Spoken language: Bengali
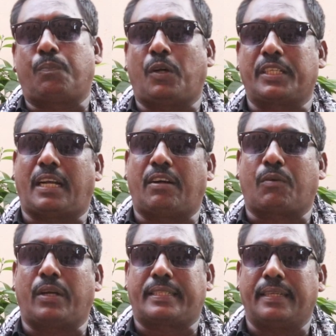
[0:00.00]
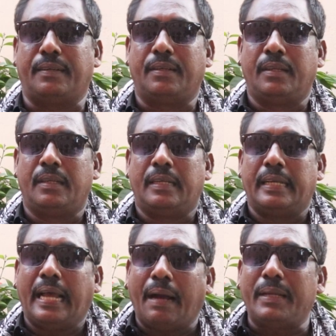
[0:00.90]
পরিচালনা করেছেন
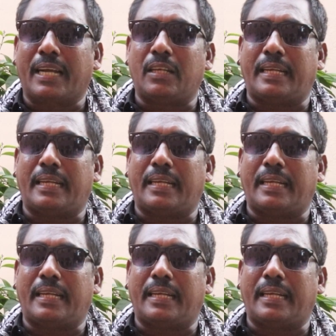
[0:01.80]
আমি